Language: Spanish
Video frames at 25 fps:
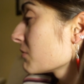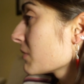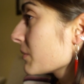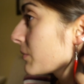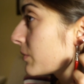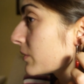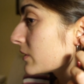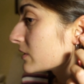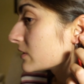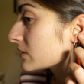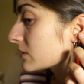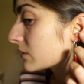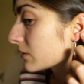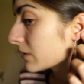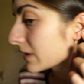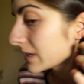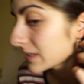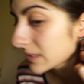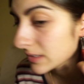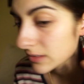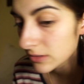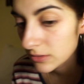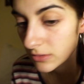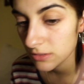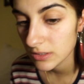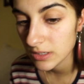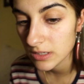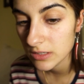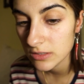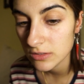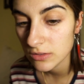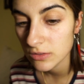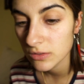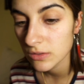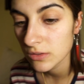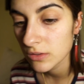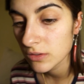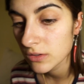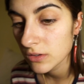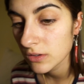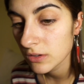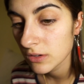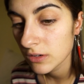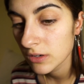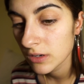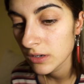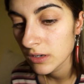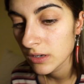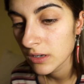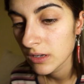me he puesto estos que
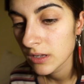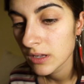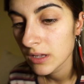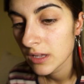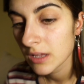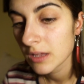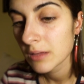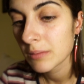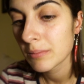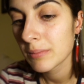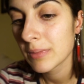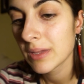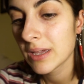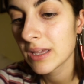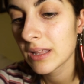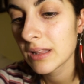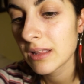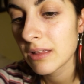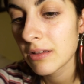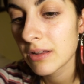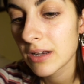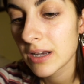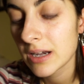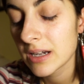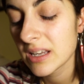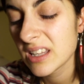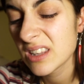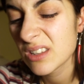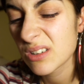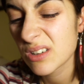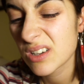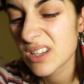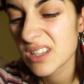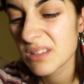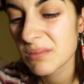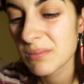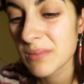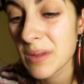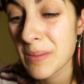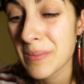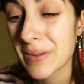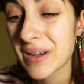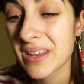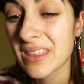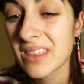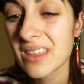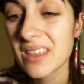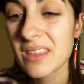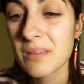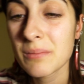son... Me he quitado el arito que me
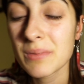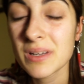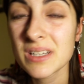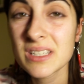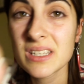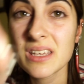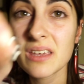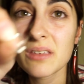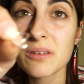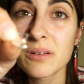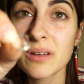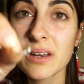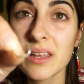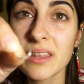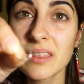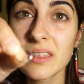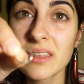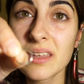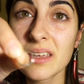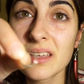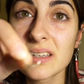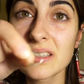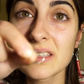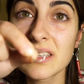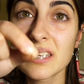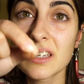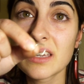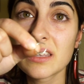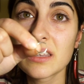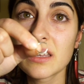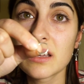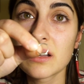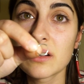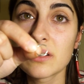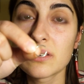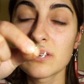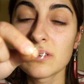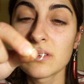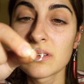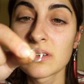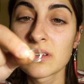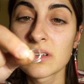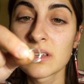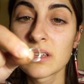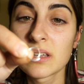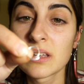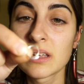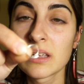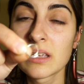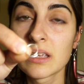parece demasiado grande, este que tengo.
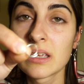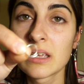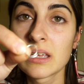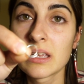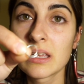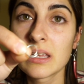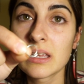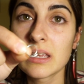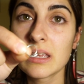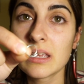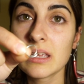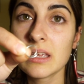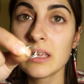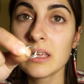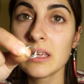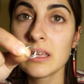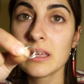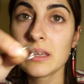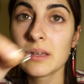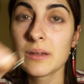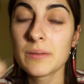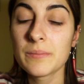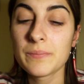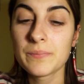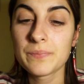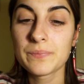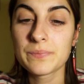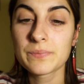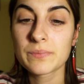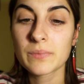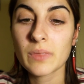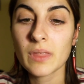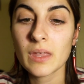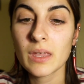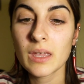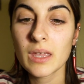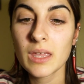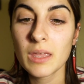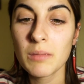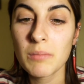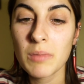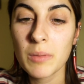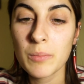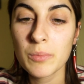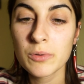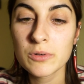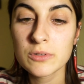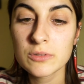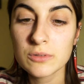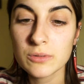Y, mm, me he
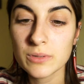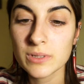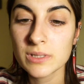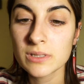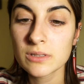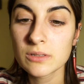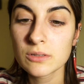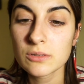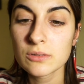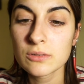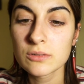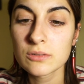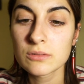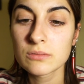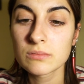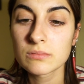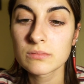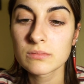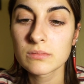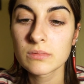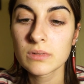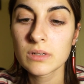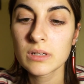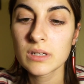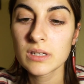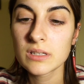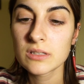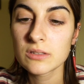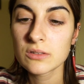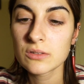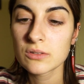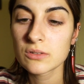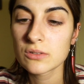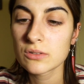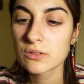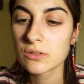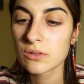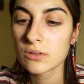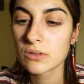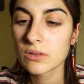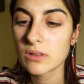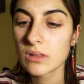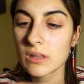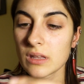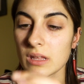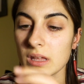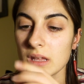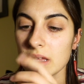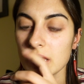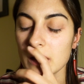puesto estos, que estos
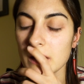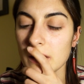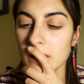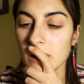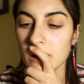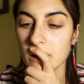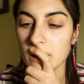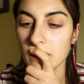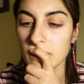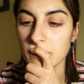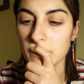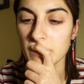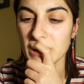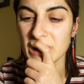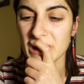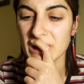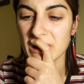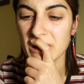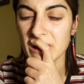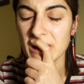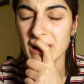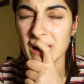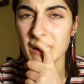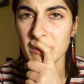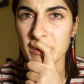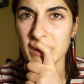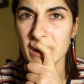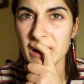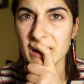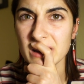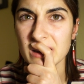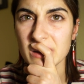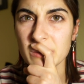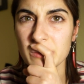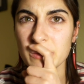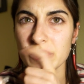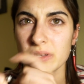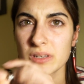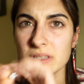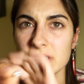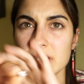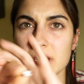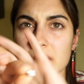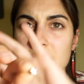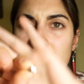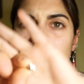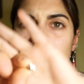son de Mercado de la Plata, puede ser.